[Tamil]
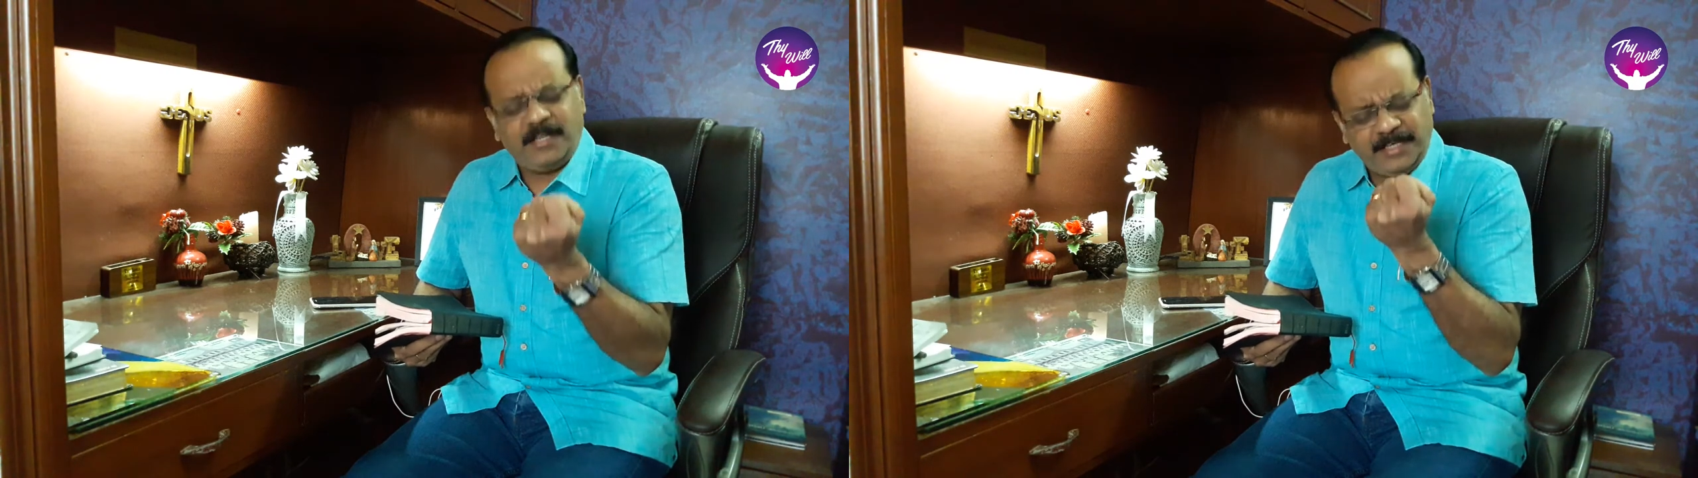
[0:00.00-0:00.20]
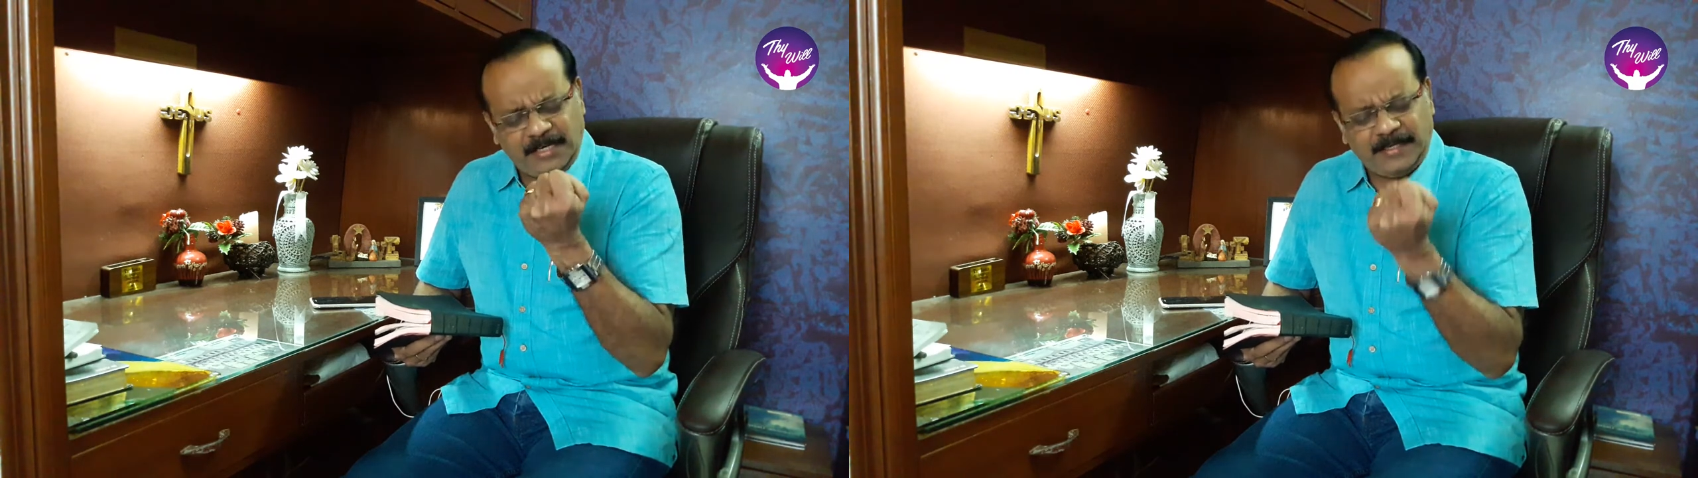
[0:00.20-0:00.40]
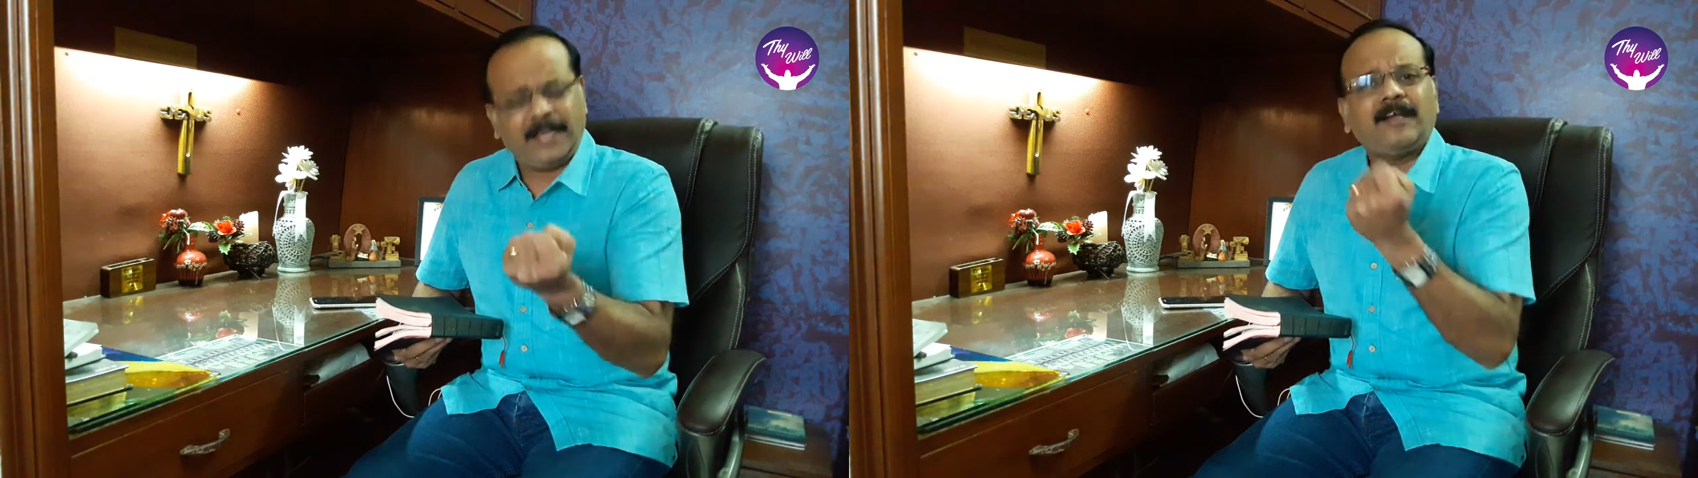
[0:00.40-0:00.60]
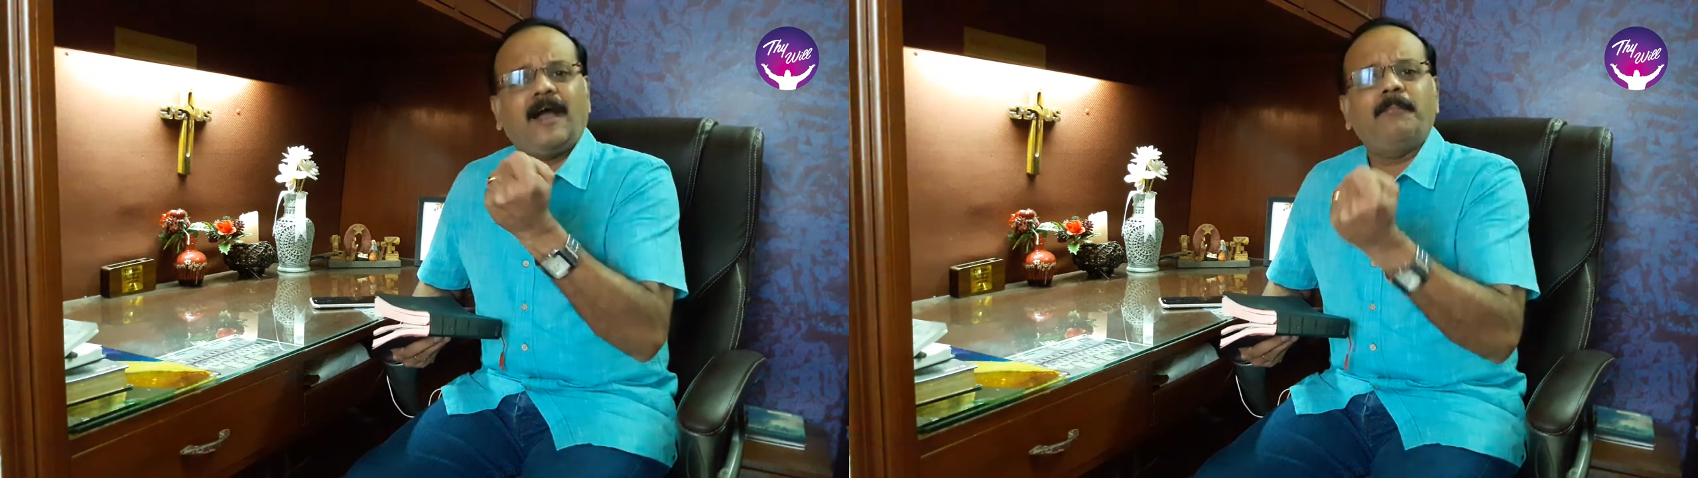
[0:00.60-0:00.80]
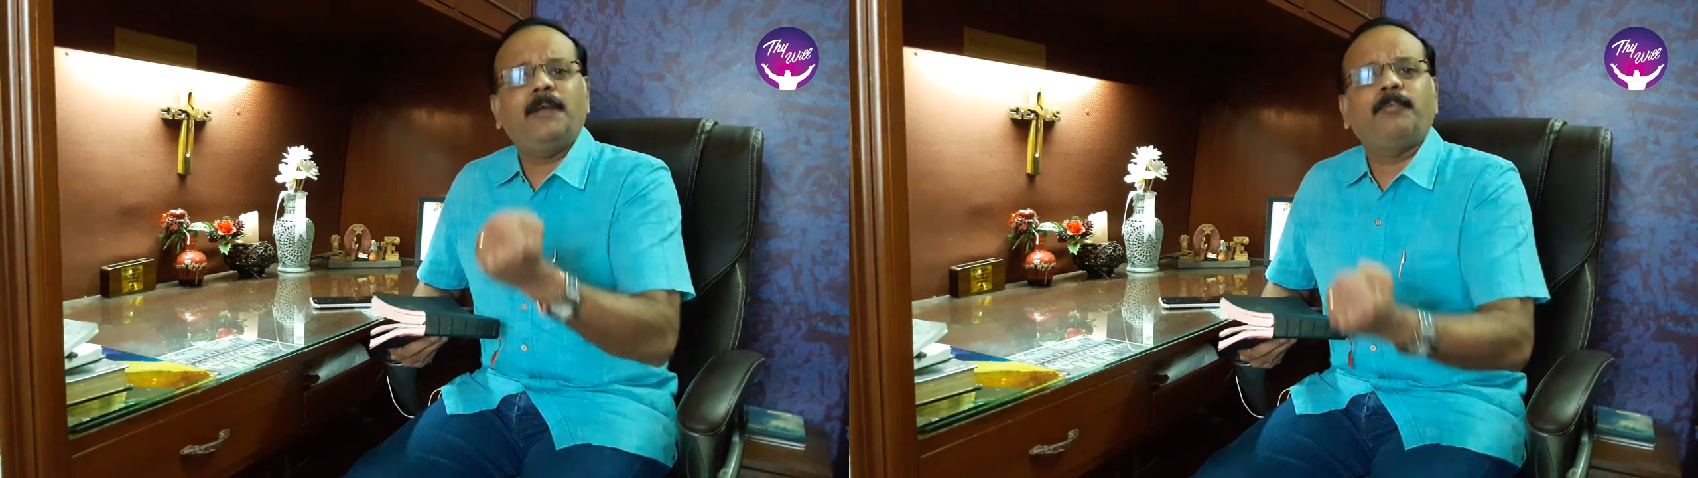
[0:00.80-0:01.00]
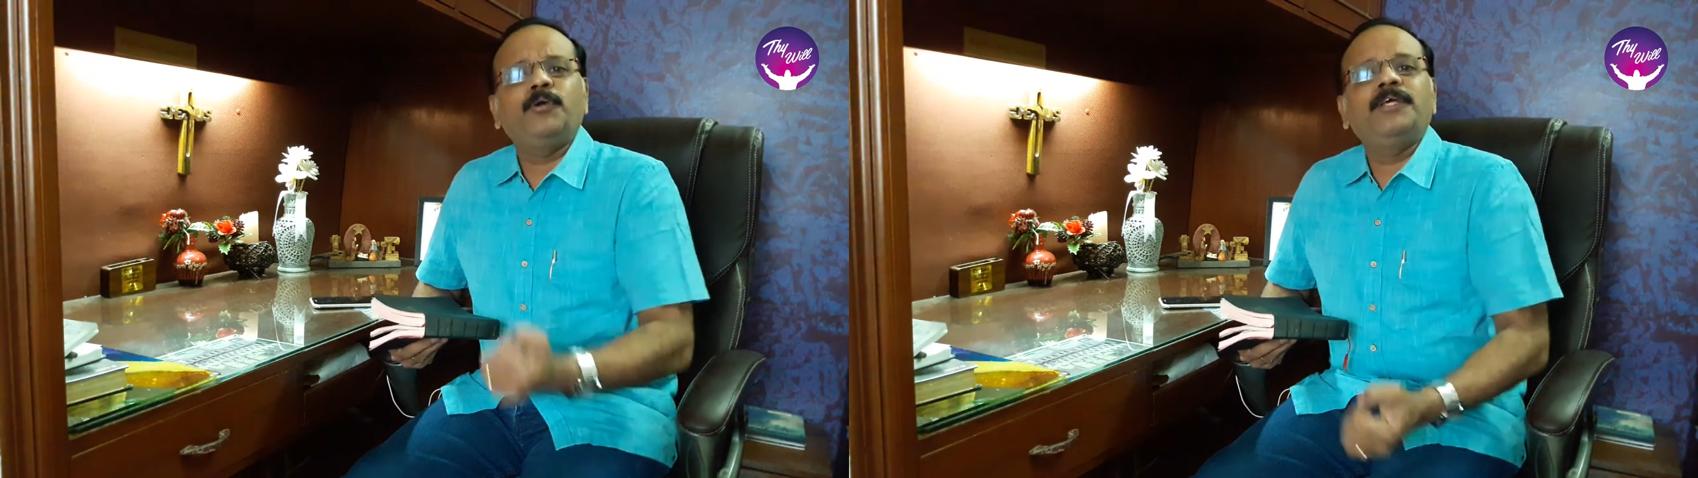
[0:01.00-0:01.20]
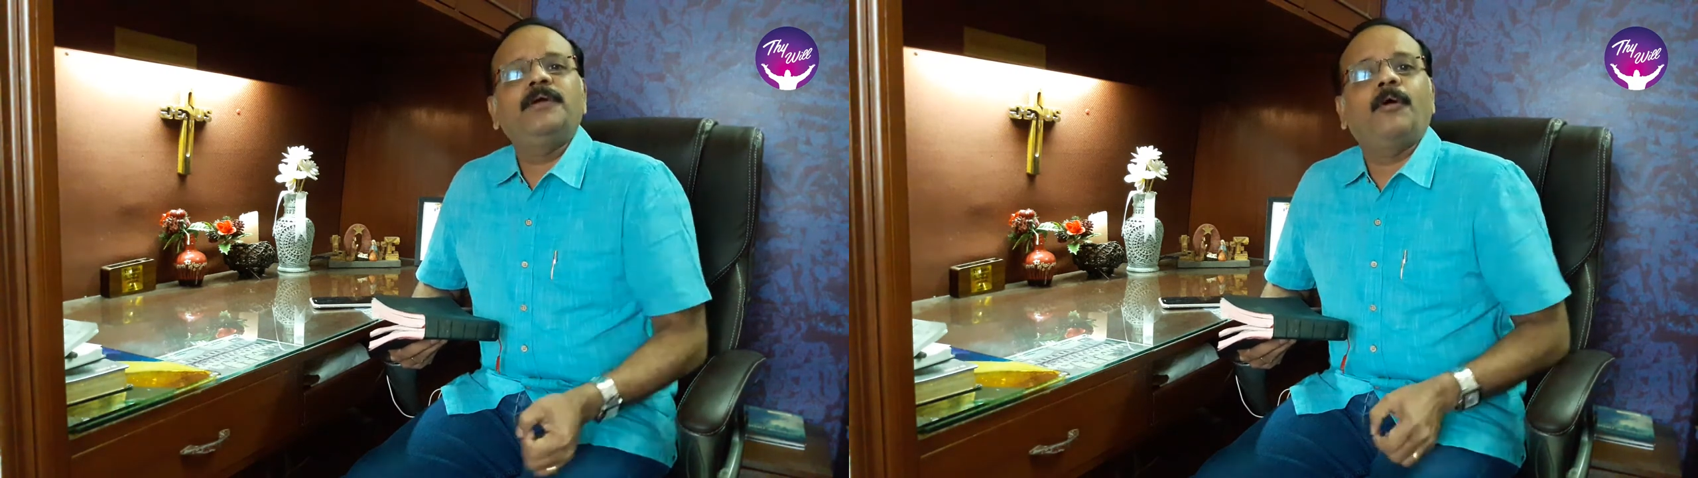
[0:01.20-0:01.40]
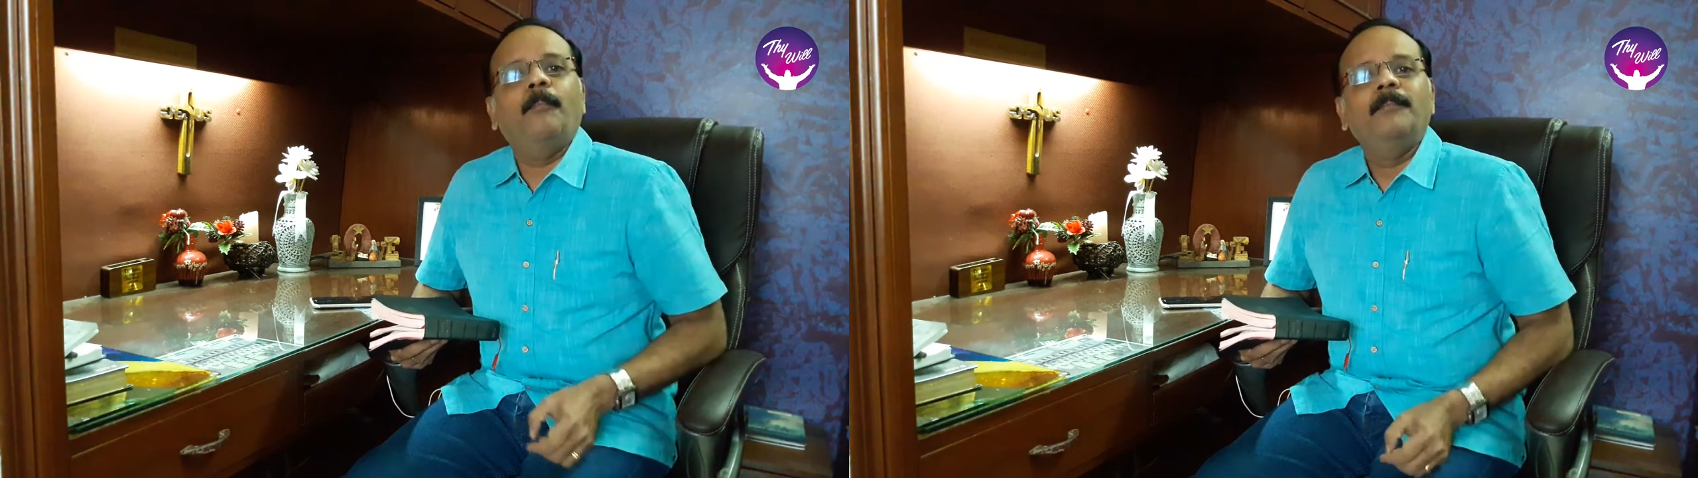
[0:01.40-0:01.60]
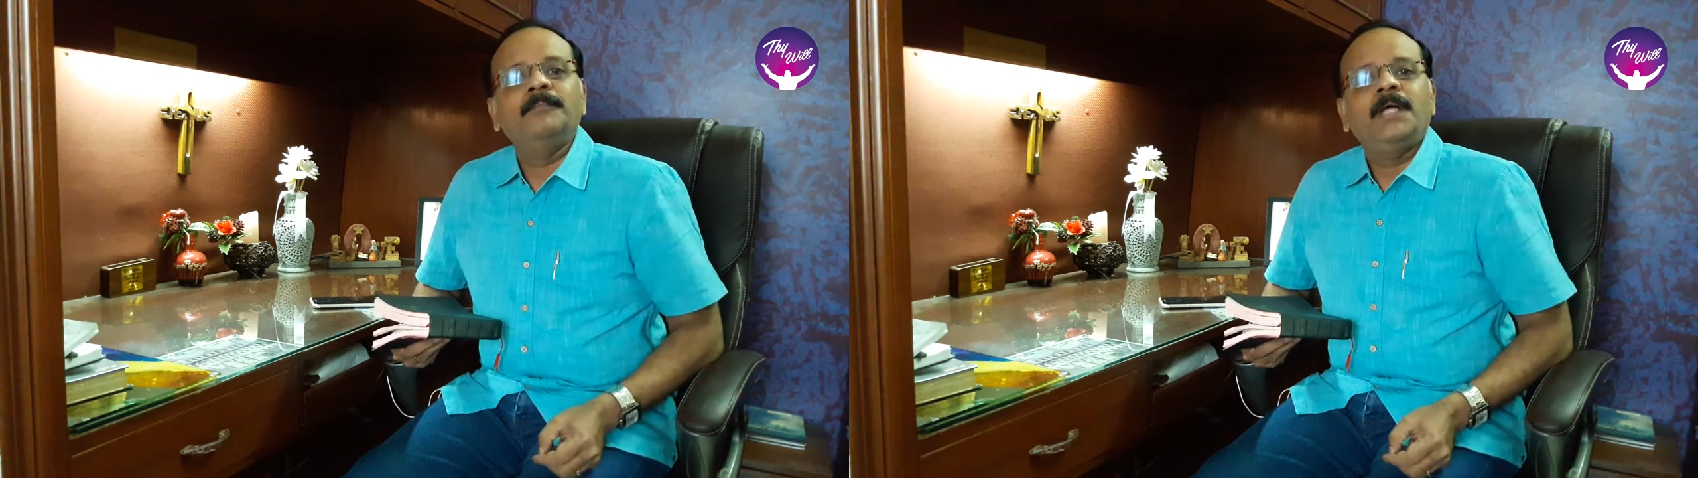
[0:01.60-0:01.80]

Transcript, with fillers: காரியங்கள் நடக்காமல் போயிருக்கும்